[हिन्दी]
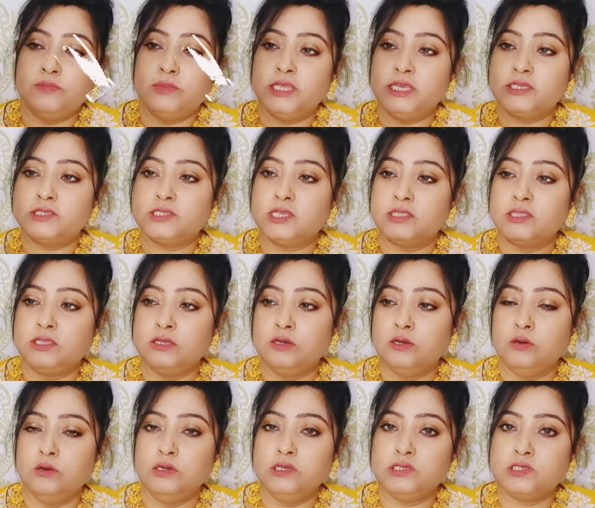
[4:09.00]
देख सकते
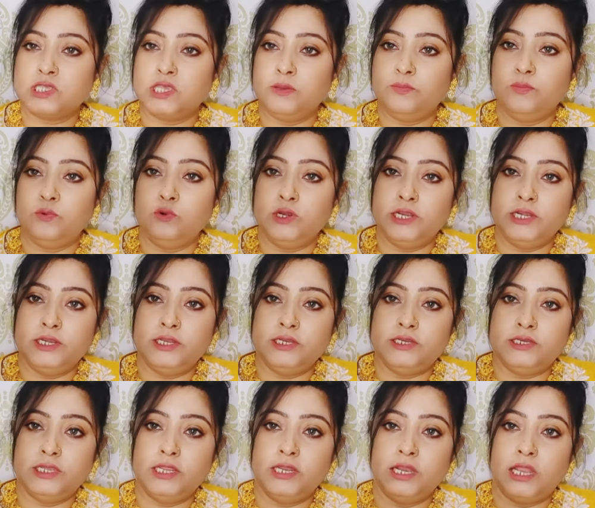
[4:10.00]
हो इसकी पूरी
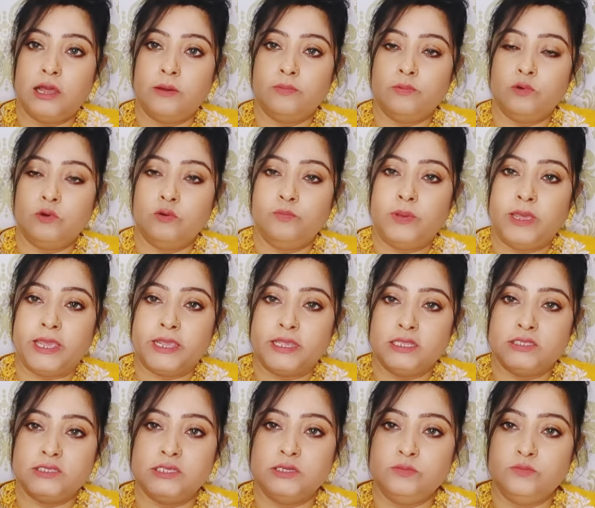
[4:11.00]
डिटेल आपको
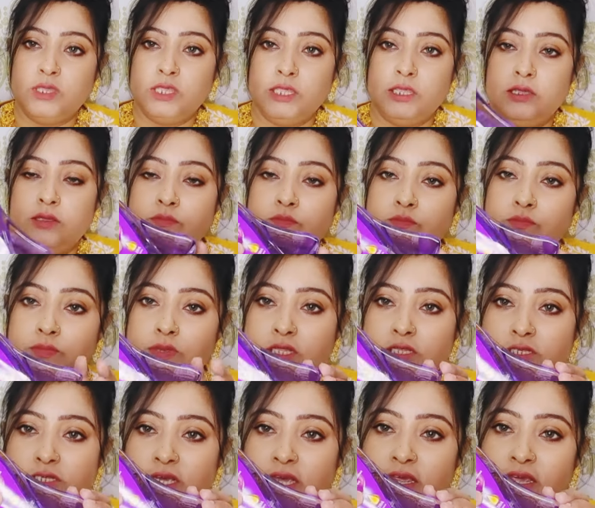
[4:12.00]
पैकेजिंग में
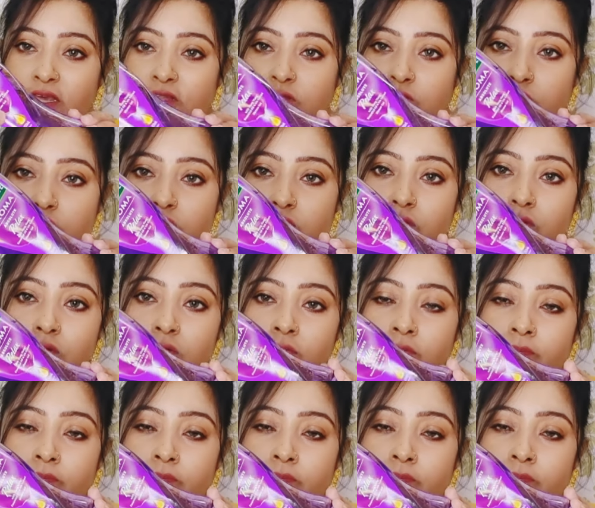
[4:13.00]
मिल जाएगी दोस्तों